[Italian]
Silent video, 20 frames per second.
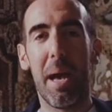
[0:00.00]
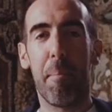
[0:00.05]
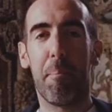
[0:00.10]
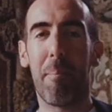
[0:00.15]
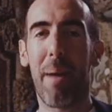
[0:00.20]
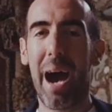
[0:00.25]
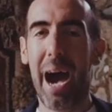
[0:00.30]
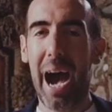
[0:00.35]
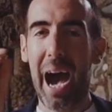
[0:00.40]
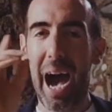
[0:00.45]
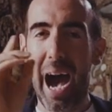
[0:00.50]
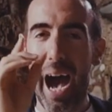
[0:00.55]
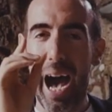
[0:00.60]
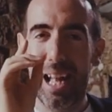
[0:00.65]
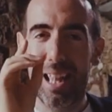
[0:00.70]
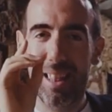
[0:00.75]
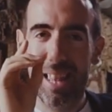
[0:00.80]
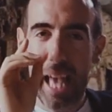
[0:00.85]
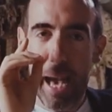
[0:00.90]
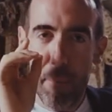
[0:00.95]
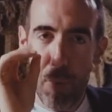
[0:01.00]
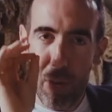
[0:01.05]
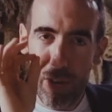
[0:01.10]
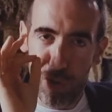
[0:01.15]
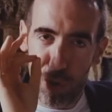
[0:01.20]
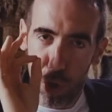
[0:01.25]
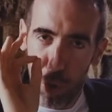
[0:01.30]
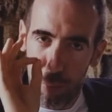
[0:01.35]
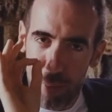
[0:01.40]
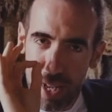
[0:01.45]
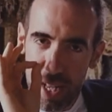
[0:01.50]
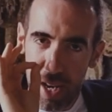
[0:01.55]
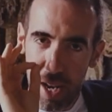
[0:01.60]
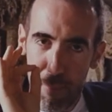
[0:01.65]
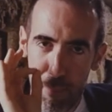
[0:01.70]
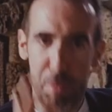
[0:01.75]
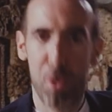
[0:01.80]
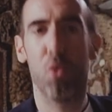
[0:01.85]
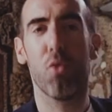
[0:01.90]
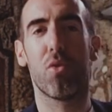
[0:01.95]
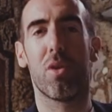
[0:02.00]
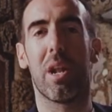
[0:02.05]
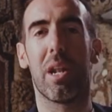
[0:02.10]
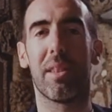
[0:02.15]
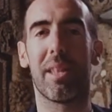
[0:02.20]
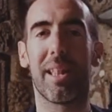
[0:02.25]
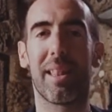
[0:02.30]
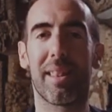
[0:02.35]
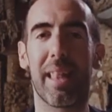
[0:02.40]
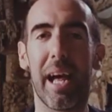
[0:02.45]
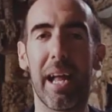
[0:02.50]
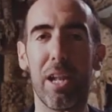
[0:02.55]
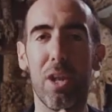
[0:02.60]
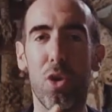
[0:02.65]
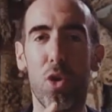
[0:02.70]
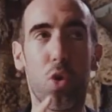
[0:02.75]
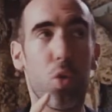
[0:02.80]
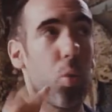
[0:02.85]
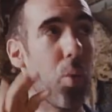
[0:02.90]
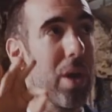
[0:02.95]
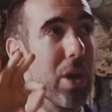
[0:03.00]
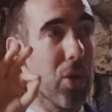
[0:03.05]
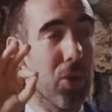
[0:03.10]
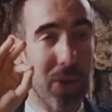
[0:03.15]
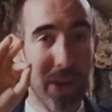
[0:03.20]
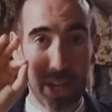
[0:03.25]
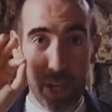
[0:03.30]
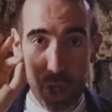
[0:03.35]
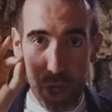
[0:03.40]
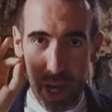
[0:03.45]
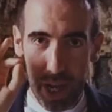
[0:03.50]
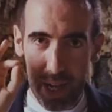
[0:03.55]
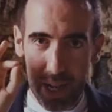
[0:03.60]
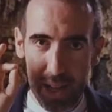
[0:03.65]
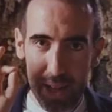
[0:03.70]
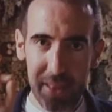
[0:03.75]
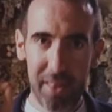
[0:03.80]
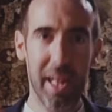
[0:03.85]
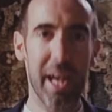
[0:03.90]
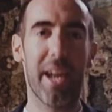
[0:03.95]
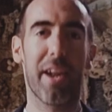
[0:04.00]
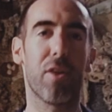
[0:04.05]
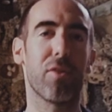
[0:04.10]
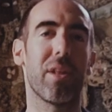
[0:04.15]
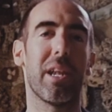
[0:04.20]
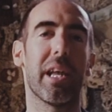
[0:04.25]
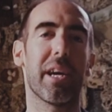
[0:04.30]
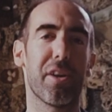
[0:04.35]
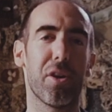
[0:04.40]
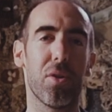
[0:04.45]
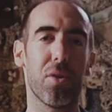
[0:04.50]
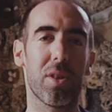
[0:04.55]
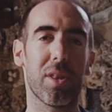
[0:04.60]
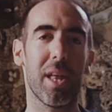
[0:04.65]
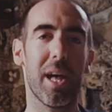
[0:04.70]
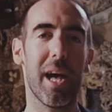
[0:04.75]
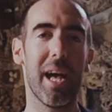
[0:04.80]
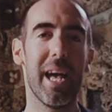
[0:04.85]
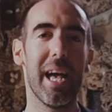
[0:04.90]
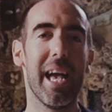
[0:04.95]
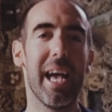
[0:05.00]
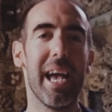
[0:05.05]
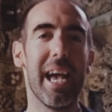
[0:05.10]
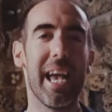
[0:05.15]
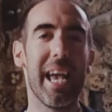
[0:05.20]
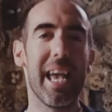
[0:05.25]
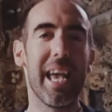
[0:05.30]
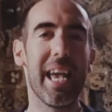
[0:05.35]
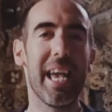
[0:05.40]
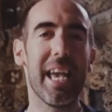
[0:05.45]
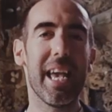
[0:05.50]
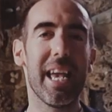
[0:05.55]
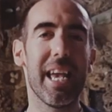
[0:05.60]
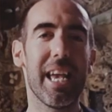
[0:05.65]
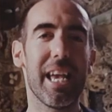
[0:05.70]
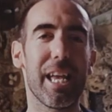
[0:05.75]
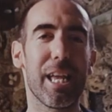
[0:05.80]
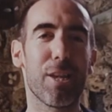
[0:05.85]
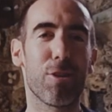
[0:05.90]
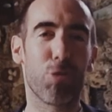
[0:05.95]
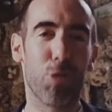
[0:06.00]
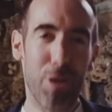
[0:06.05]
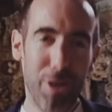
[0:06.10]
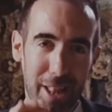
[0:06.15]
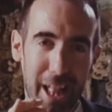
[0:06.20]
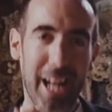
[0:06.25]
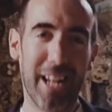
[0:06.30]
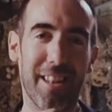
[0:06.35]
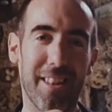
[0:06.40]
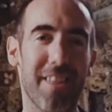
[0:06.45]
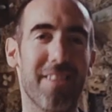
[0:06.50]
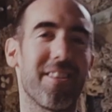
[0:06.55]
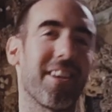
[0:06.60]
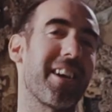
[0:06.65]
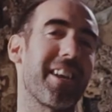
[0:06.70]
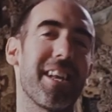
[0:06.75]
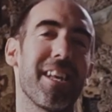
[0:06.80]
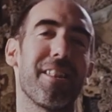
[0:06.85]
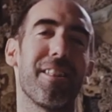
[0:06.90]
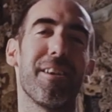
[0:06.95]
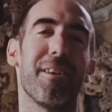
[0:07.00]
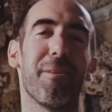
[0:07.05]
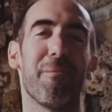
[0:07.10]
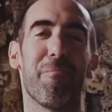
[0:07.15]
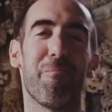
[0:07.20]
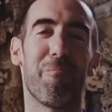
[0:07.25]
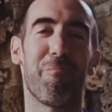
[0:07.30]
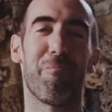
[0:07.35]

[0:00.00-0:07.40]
ma andiamo a scoprire più nel dettaglio quello che c'è all'interno della grotta e i suoi tanti segreti.